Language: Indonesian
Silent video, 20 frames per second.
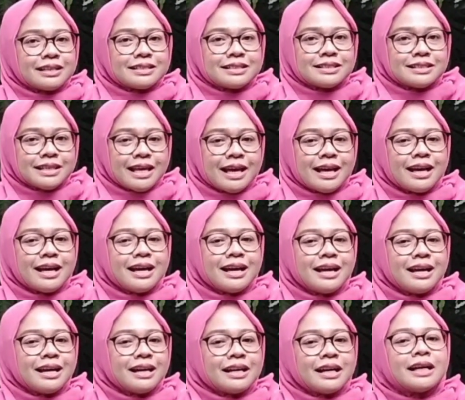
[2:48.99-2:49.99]

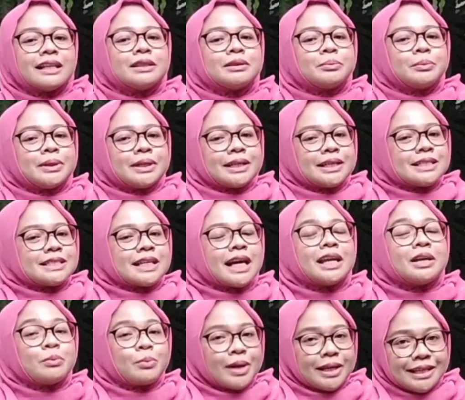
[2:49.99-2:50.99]
sangat
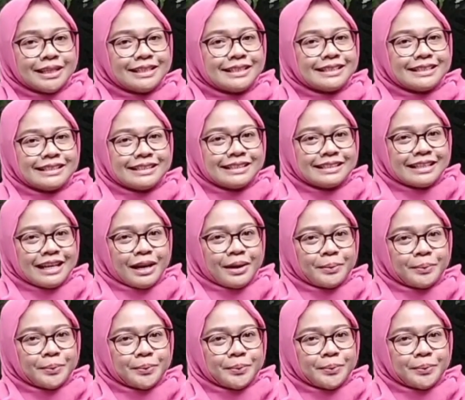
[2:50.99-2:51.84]
berkesan bagi dirinya.